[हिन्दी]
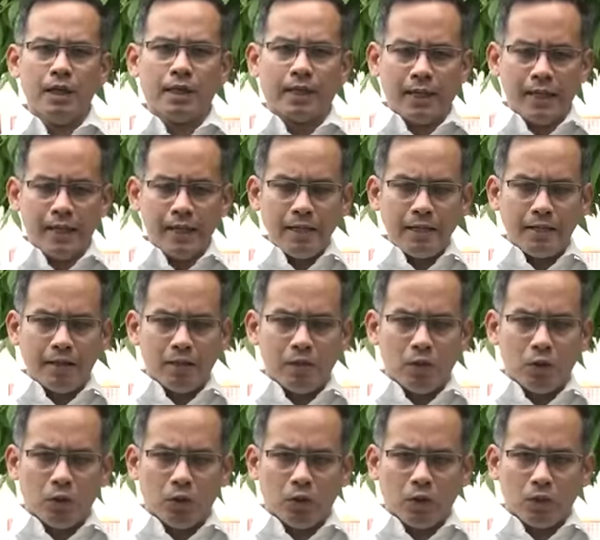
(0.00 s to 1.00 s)
कि
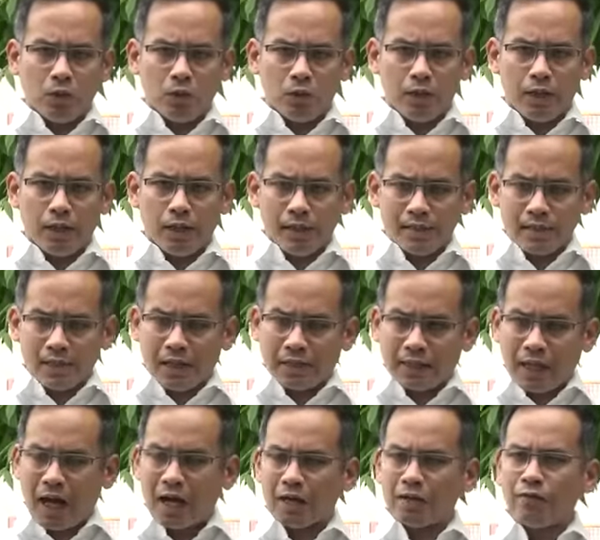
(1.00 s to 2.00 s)
इस
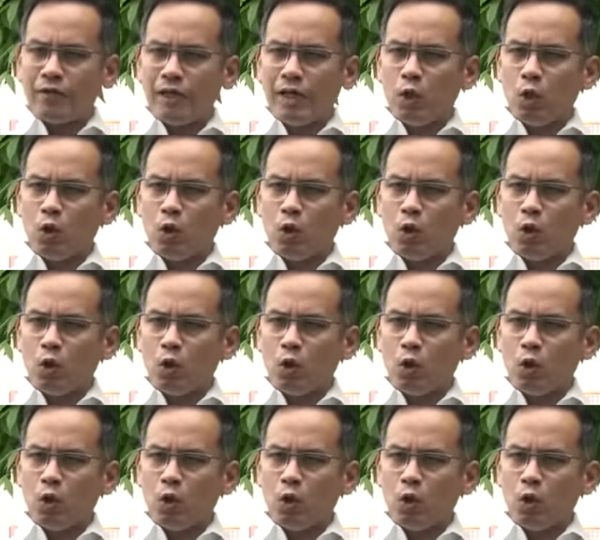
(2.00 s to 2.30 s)
18वीं